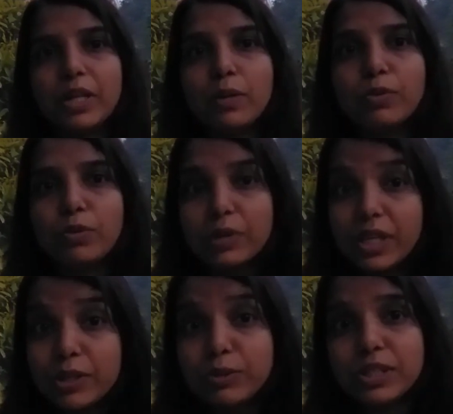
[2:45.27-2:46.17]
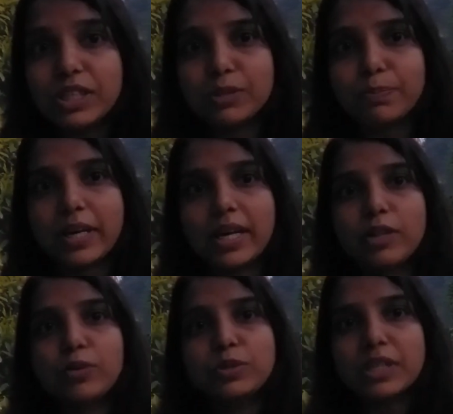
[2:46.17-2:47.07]
मतलब उनकी रुचि किस पे है
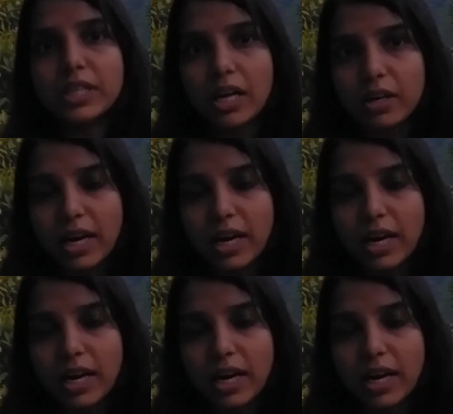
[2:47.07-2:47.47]
तो उसी के